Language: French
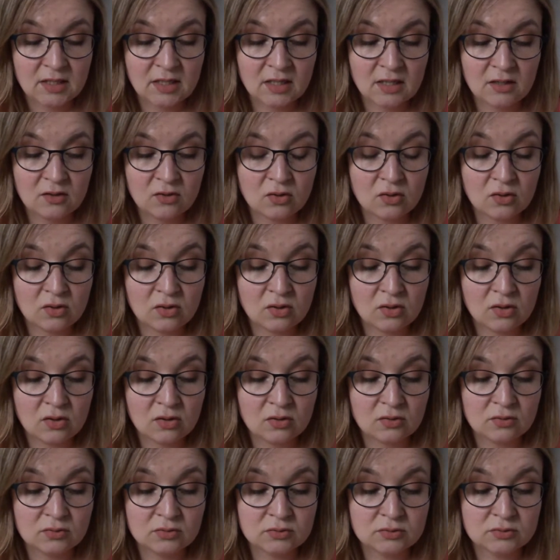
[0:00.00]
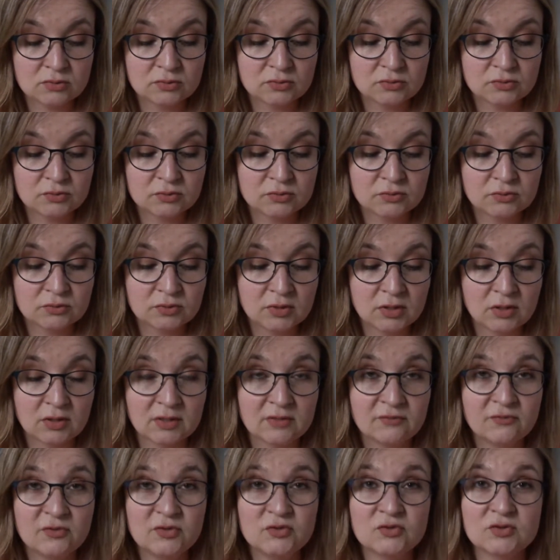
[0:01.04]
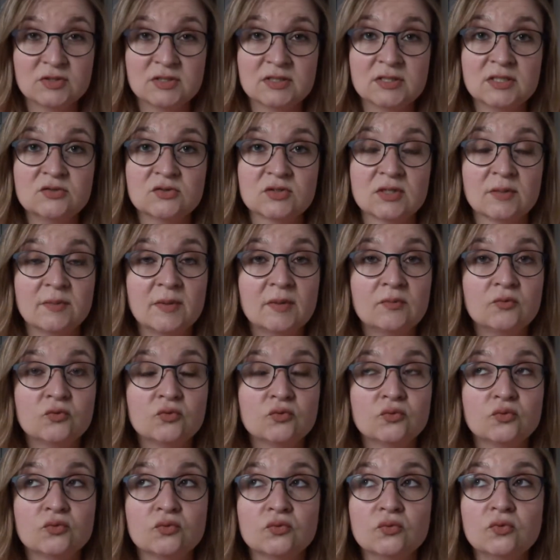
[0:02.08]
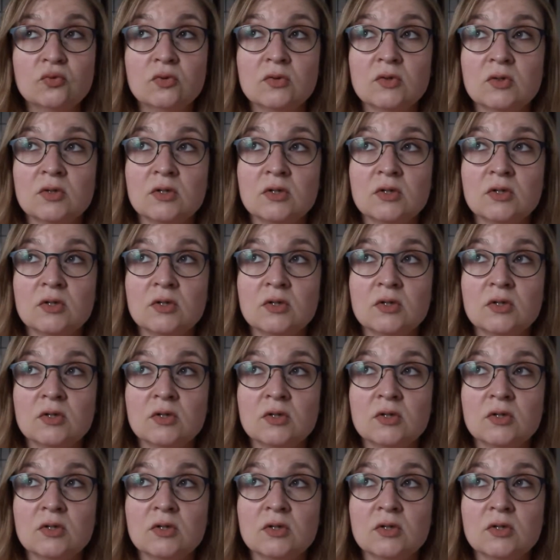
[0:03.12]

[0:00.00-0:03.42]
Alors, euh, alors les fruits que je déteste, il n'y en a pas beaucoup.